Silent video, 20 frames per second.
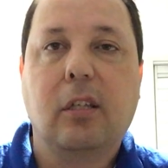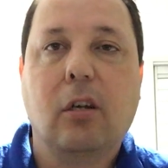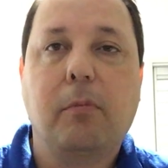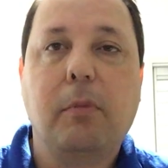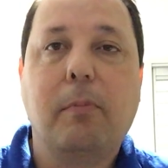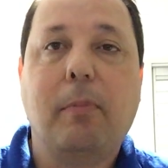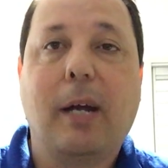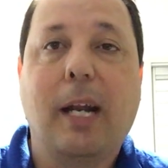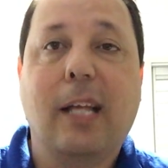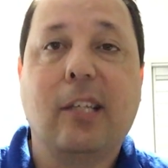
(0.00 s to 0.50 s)
Então
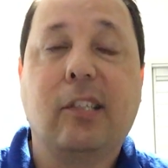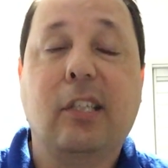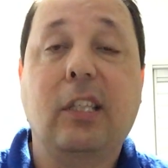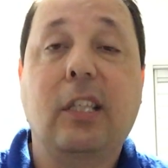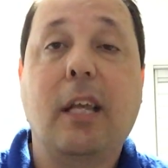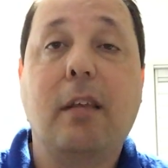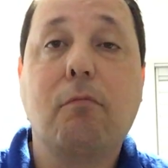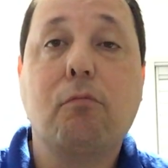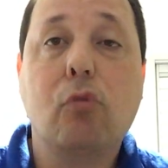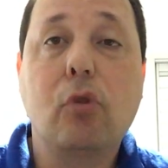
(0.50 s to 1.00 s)
me parece que
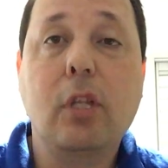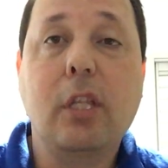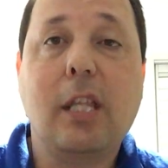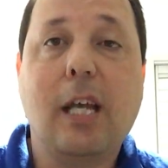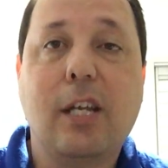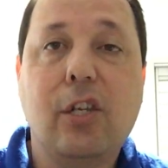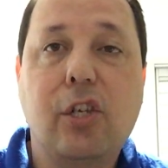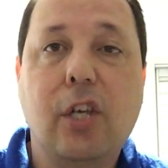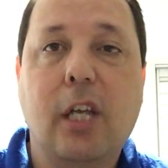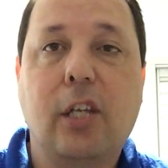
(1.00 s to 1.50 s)
tem
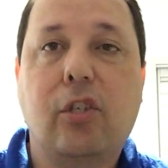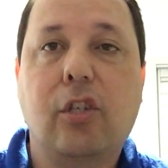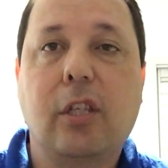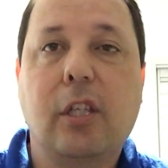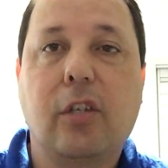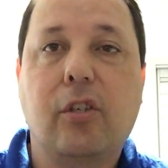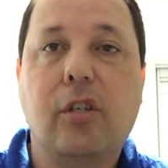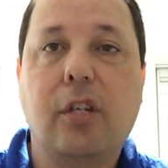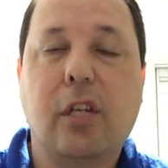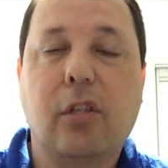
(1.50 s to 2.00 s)
muita gente
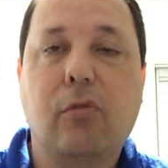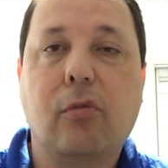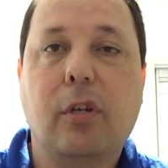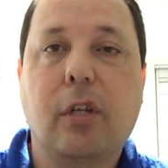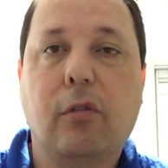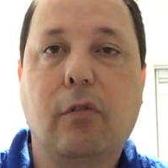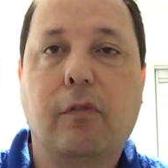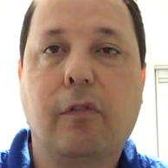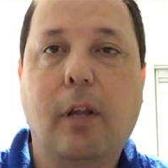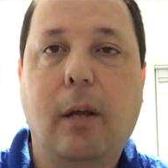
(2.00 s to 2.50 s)
na
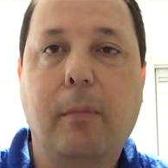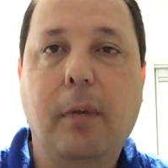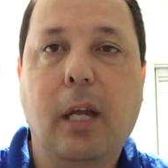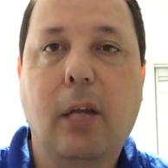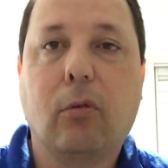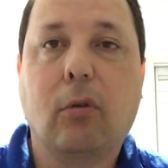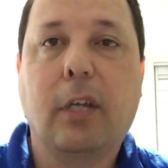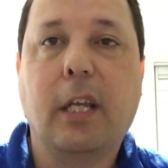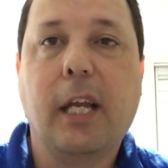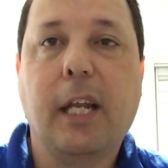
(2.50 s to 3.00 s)
diretoria do
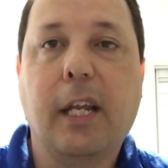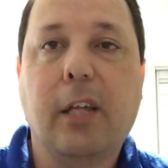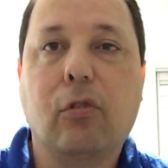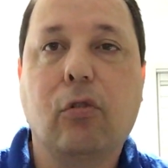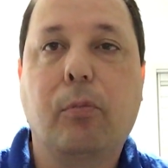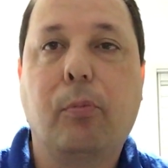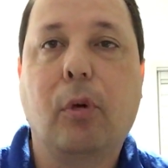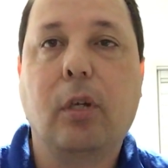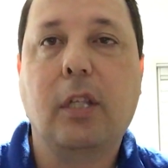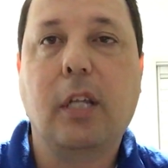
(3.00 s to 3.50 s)
Flamengo
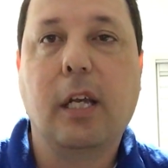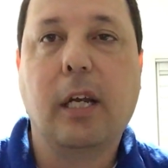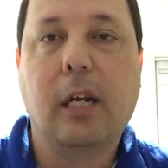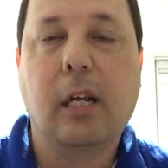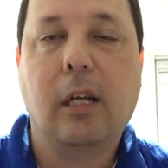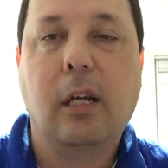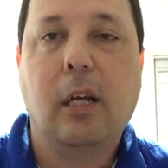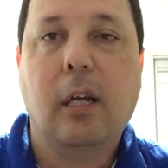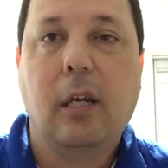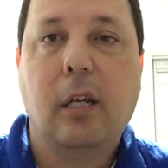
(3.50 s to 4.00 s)
querendo o poder
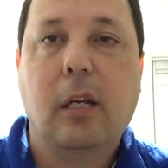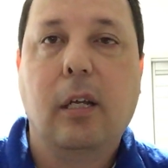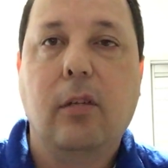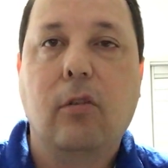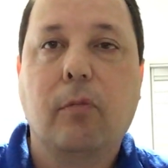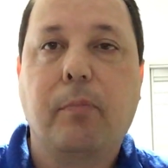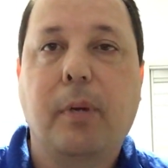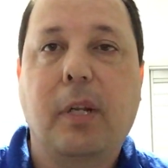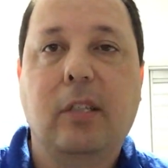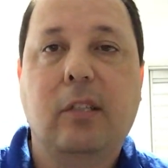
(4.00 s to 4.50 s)

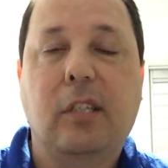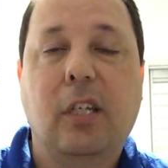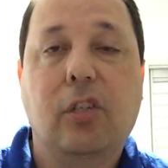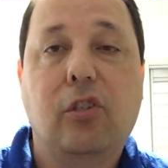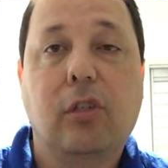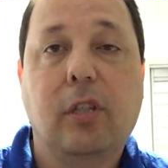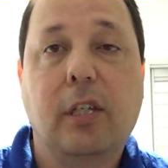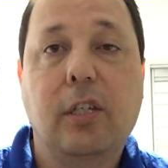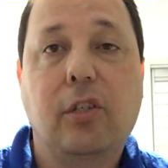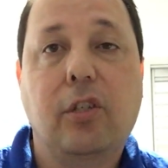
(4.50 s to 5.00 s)
e o
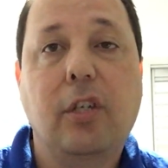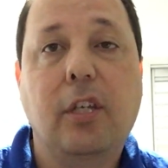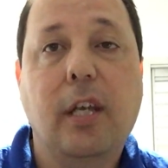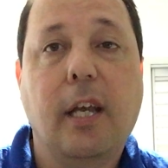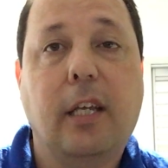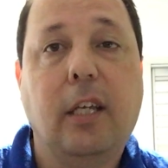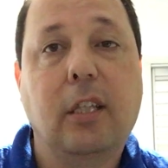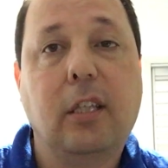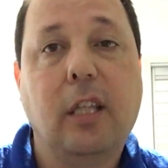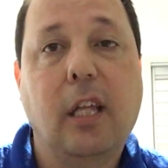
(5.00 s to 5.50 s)
presidente Landim
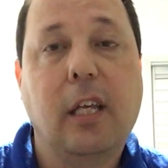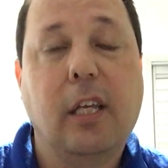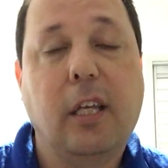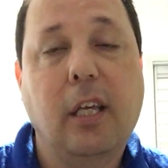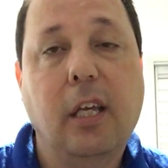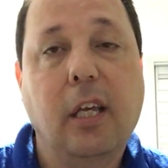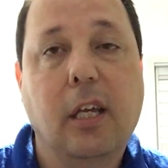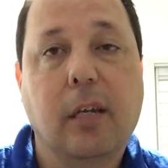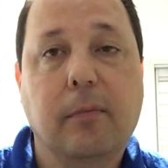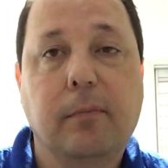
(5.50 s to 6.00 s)
é que tem
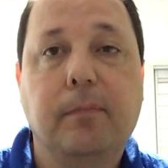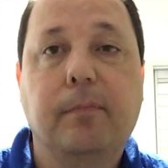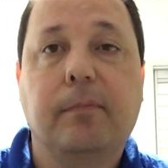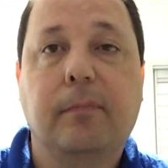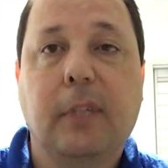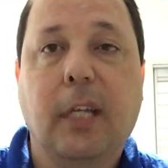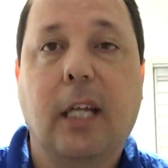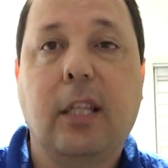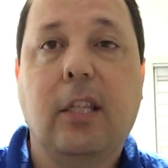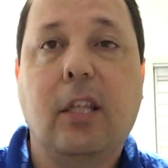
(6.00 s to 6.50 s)
que
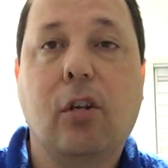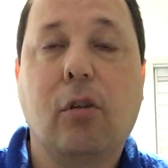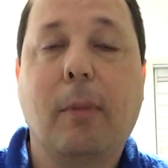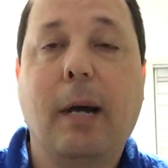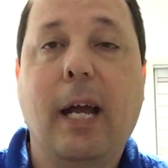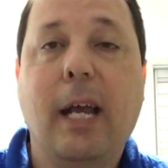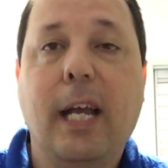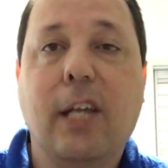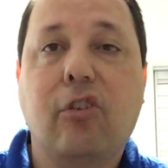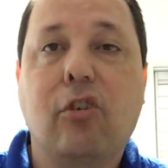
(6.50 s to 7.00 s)
né, ter
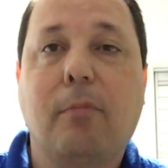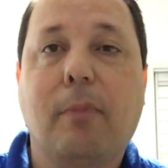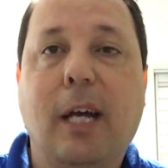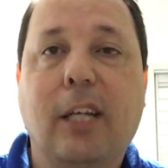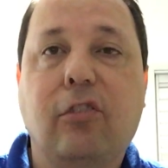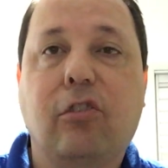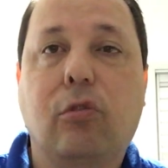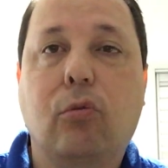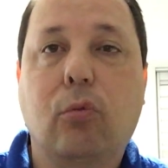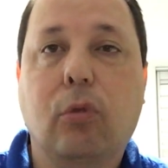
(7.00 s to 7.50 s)
uma rédea
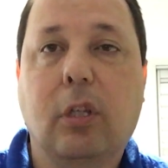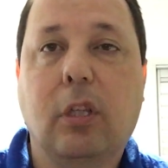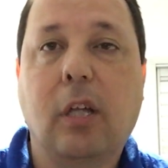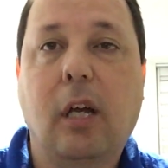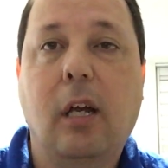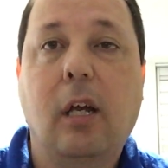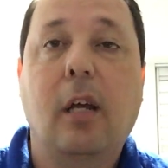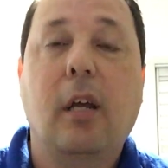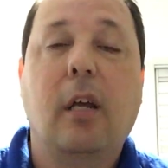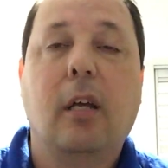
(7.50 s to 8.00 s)
mais
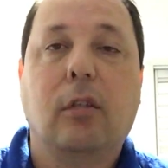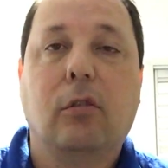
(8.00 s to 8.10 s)
curta,